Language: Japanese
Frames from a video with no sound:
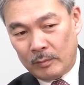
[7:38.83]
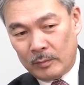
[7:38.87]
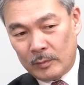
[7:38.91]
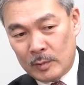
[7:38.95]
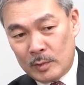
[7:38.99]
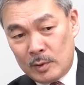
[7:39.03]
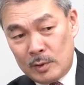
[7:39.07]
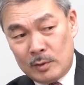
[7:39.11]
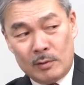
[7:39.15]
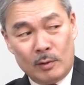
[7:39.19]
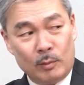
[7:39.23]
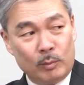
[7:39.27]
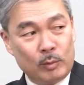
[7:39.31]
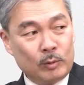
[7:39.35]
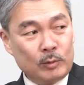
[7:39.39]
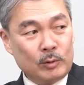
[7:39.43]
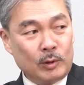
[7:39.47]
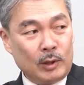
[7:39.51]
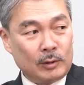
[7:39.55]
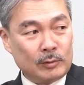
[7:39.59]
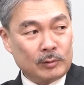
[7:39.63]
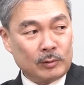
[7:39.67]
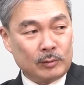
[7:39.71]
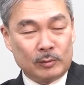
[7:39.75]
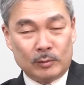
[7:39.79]
実は
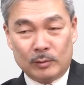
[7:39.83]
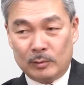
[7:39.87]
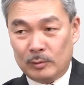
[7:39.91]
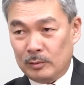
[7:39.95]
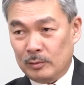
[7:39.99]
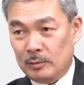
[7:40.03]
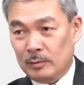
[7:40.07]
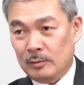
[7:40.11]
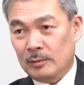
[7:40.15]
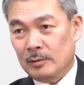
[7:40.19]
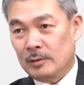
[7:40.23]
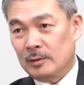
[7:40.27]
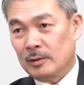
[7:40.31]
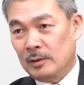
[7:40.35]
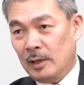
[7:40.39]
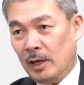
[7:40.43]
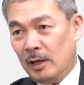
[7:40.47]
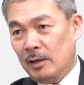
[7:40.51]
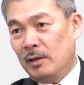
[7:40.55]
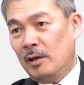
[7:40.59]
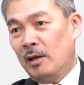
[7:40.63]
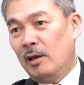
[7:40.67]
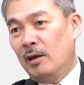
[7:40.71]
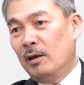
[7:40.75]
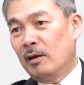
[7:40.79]
僕らその
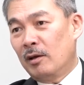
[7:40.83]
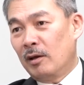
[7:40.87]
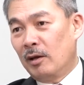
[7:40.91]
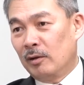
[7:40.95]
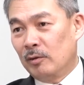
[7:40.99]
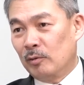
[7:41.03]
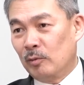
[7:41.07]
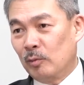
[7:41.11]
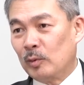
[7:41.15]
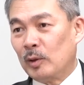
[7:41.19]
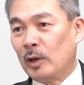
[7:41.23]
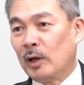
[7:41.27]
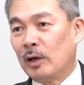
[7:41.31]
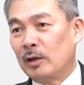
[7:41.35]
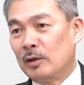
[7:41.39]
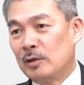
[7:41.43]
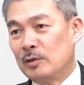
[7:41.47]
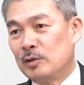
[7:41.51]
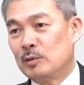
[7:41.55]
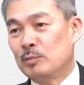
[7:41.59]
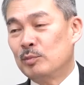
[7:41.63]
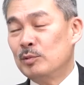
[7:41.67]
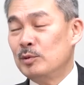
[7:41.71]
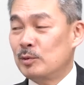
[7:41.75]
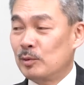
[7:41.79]
大平原の中
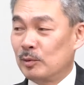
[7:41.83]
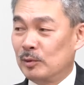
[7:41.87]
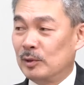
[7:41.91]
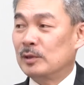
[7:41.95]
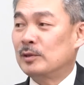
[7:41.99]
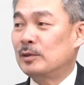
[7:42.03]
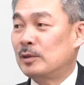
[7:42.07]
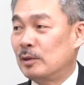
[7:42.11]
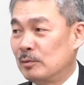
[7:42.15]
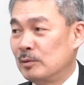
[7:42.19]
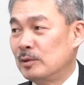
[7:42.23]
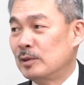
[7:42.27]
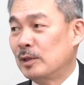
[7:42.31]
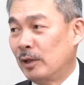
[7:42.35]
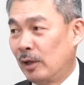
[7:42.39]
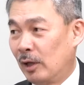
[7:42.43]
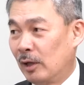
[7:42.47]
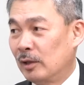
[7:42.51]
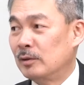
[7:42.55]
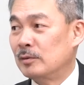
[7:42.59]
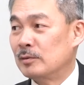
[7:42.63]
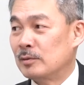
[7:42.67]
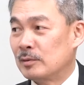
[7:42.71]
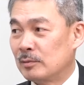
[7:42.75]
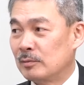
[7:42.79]
で自分一人で生きてるんじゃ
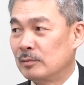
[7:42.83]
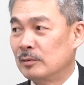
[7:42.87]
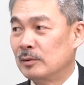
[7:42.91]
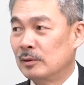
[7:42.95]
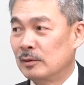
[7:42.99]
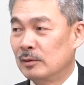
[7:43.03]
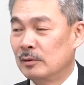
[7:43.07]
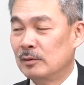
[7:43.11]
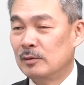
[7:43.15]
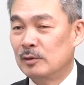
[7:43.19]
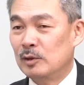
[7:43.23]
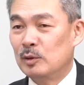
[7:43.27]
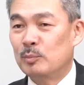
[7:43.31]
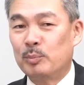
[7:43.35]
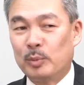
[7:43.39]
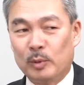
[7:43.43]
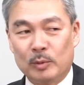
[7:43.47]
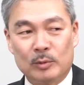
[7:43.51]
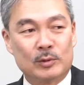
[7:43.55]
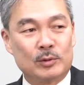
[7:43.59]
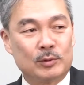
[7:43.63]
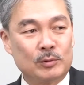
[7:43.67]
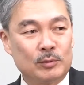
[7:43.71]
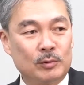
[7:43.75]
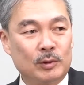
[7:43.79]
ないんですよ。日
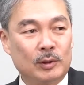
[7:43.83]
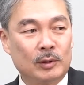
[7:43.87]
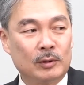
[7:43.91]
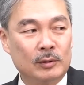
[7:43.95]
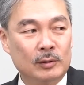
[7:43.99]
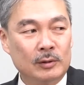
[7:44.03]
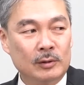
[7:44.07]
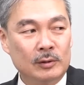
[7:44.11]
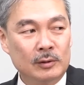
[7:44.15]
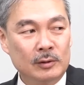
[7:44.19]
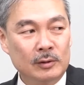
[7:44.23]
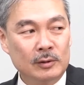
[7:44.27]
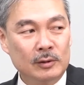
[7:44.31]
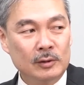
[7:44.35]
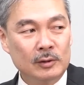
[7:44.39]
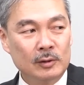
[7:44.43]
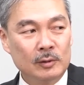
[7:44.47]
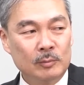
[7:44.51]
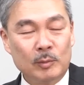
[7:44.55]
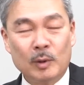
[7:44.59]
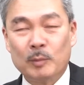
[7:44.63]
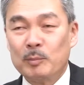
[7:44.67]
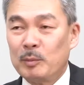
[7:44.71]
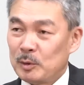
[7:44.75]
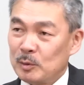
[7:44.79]
本っていうのは。
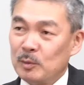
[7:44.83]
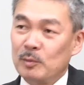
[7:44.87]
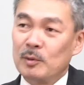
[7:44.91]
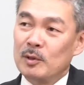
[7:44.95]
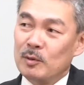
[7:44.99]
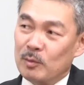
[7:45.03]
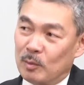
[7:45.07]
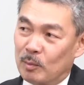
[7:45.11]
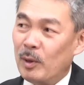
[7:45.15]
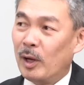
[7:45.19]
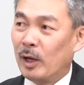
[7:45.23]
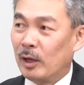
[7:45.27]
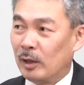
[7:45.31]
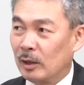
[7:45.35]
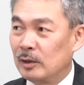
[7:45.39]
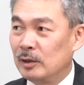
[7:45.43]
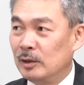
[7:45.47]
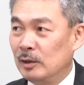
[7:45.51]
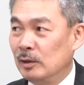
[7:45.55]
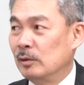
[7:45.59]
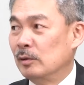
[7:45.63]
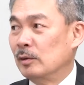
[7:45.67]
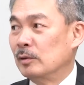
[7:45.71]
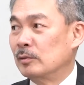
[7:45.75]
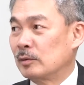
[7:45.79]
まあまあそれでもまあ
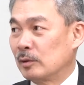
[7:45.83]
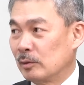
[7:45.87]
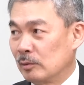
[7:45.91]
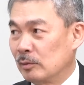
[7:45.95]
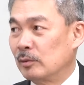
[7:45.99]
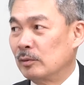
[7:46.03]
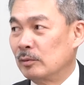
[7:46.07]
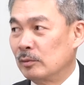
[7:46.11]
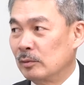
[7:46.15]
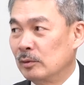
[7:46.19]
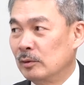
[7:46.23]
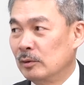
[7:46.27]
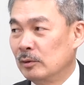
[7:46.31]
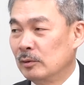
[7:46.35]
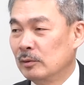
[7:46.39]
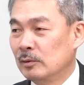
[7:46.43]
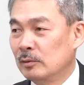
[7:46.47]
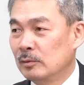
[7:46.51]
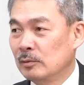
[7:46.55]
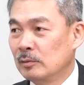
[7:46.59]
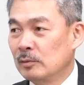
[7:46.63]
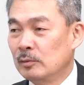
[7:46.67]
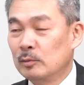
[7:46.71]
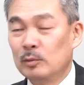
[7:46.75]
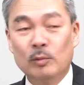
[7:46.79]
いいんですけど、
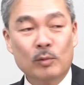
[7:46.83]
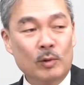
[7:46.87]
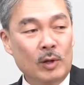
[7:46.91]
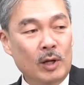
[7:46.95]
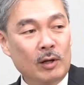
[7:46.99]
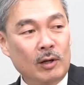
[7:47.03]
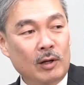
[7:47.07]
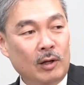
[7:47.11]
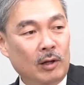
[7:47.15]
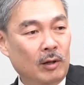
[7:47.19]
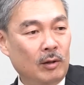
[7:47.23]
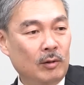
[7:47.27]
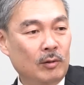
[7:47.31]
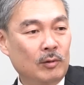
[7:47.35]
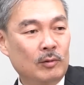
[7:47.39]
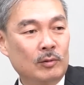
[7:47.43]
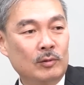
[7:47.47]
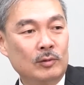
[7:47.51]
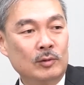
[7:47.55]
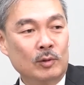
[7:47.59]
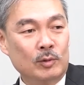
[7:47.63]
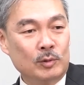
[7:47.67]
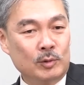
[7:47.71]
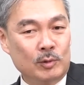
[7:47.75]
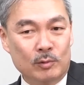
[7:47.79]
どうやら
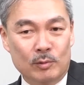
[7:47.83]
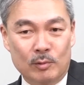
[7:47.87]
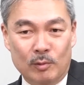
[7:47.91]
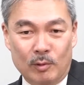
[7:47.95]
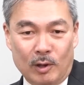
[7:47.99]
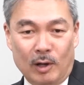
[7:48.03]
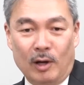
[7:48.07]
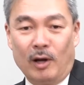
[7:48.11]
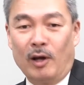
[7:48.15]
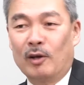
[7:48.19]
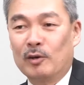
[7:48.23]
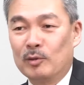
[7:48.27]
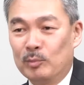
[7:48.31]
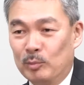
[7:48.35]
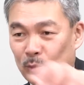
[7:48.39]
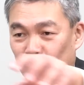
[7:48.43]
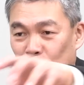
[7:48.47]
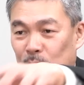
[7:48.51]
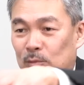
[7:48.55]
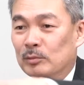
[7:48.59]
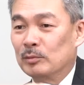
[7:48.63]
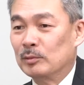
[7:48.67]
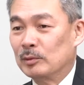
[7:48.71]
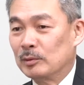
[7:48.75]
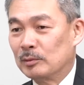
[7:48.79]
よそのカエル
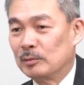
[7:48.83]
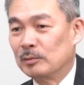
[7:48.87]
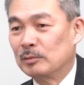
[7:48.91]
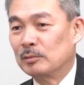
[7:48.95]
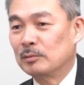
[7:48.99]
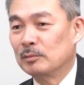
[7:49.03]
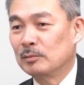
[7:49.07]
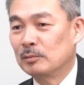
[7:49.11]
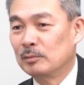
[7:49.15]
もおるんですよ。